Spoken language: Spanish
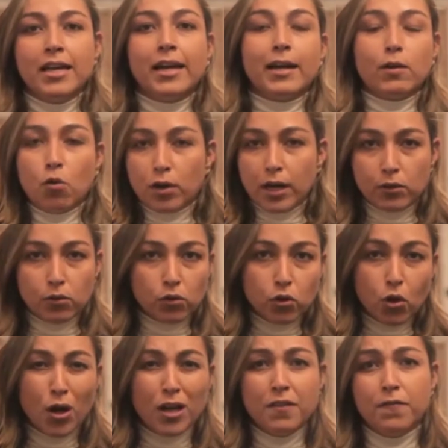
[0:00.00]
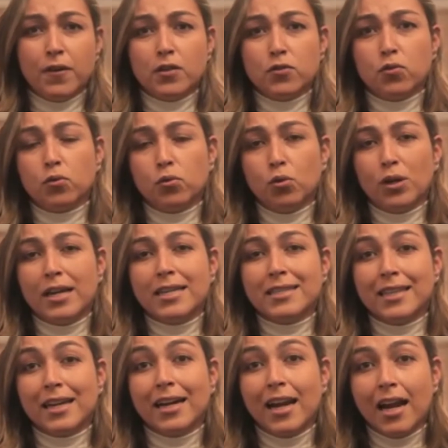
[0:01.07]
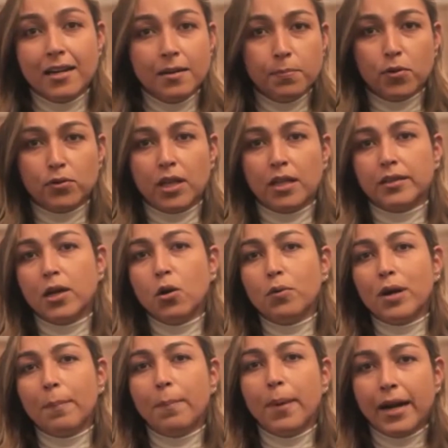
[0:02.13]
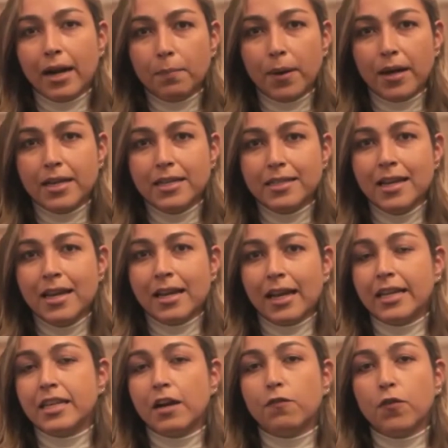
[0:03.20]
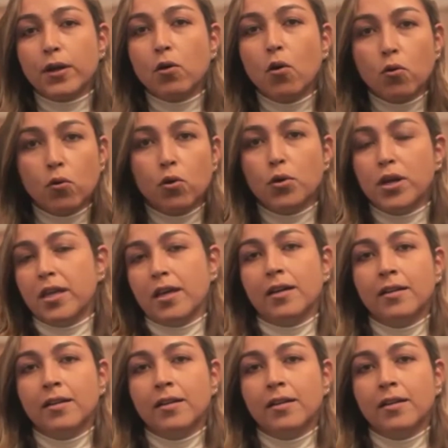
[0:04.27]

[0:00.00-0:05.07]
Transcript: recorriendo toda la infraestructura y esta gran importante obra para el país que ya fue concluida.